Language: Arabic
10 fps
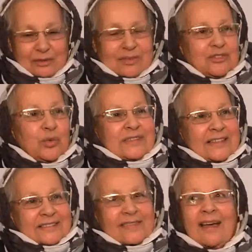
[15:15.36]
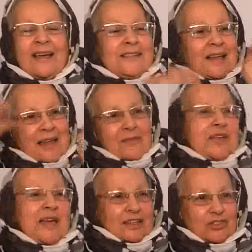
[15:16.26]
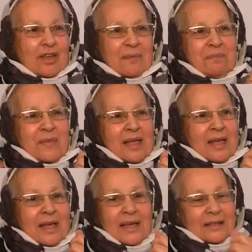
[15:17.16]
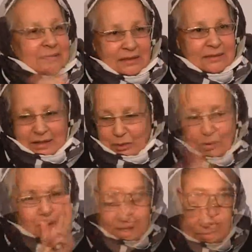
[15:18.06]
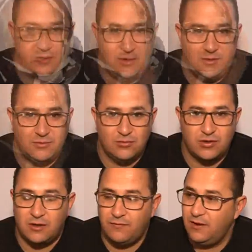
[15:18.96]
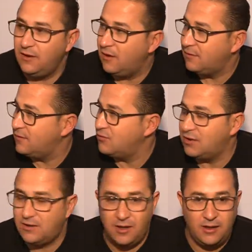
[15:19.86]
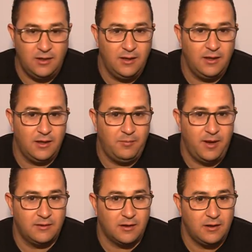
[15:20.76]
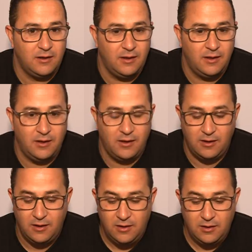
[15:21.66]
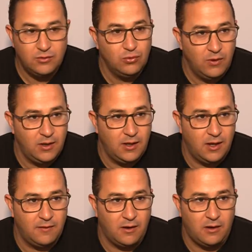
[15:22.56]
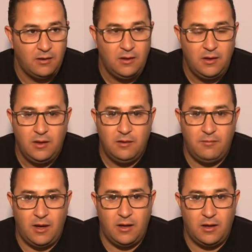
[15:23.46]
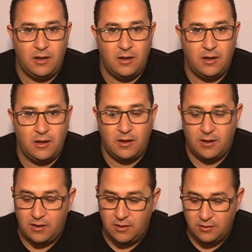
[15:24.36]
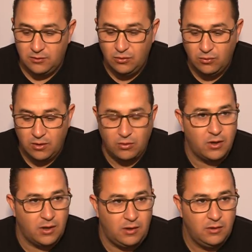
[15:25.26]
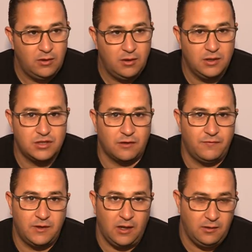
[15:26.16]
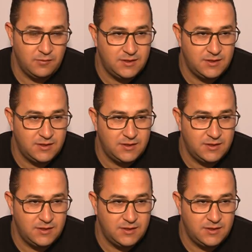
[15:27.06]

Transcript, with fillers: تسوس euh, هذيك الطاقه ديالها في حاجه سيتي لو هذا لو غالي شرف لينا الزوجه تاعي اللي ربحت رالي الدولي هذا مع دول اخرى اللي شرفت علامة